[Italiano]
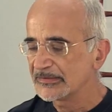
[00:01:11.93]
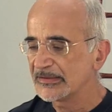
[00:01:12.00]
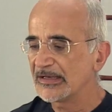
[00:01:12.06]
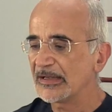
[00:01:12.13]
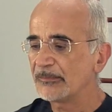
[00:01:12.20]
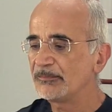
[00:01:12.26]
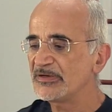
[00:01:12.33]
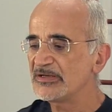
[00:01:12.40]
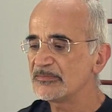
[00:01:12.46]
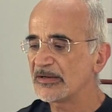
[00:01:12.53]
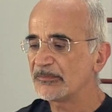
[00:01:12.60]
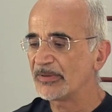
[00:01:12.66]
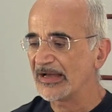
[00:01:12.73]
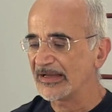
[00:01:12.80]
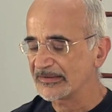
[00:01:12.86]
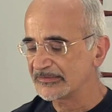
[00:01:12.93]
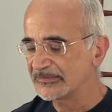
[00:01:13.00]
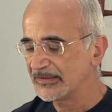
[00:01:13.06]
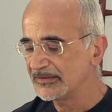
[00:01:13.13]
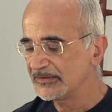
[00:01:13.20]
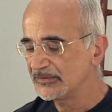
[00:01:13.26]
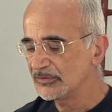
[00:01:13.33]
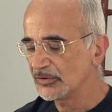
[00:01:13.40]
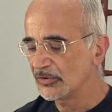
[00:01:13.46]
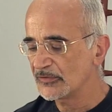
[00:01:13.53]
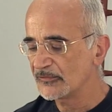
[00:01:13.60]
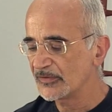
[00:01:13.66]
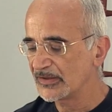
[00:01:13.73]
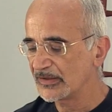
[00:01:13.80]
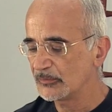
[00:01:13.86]
Nella prima parte
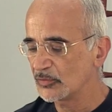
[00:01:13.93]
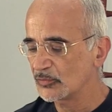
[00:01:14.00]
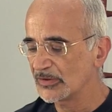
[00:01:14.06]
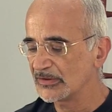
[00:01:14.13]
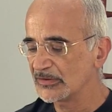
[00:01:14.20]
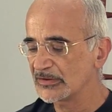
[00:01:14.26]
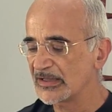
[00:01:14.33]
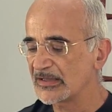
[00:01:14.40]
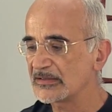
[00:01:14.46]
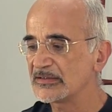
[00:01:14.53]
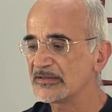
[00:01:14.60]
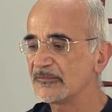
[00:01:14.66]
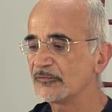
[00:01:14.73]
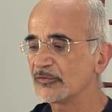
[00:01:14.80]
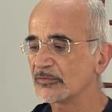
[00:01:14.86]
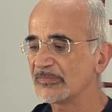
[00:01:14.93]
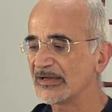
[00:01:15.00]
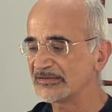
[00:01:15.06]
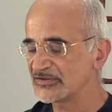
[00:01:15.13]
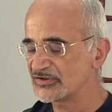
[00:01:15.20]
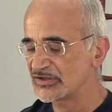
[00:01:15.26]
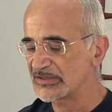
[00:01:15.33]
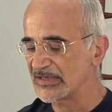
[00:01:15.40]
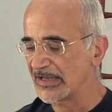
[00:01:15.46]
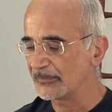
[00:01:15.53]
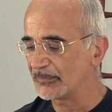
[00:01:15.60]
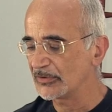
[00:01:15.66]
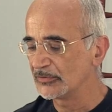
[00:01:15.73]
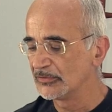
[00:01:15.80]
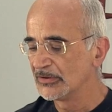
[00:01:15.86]
noi faremo quello che gli informatici
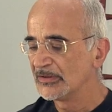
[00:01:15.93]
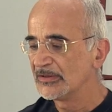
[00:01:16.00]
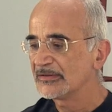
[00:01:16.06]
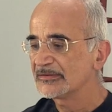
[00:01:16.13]
chiamano